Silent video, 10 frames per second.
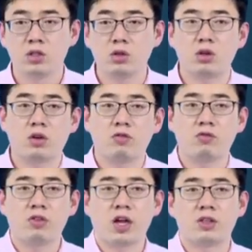这就是
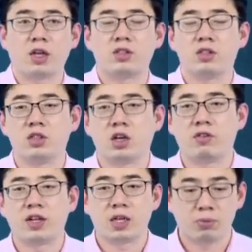外在经济和
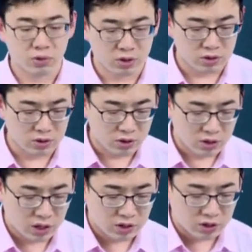外在不经济，
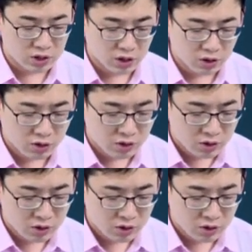它是一个